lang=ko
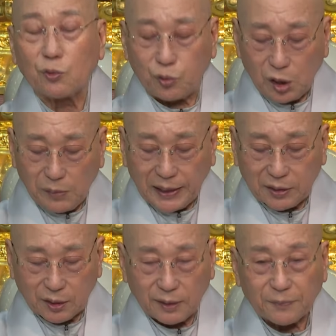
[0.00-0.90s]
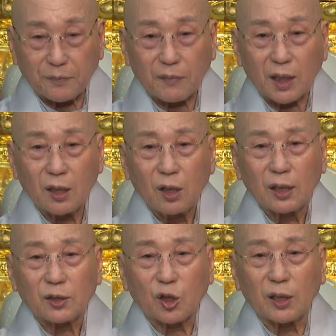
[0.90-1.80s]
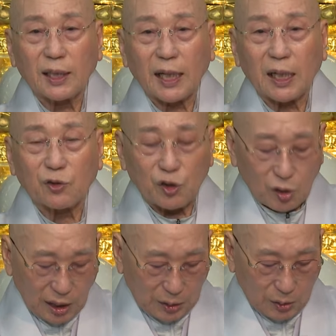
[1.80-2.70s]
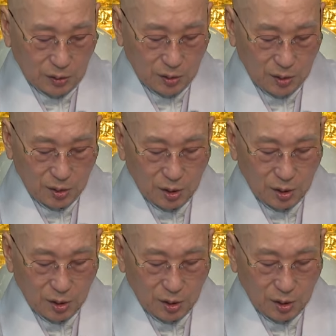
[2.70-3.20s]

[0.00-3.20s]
군림해서전 나라를 휘둘라고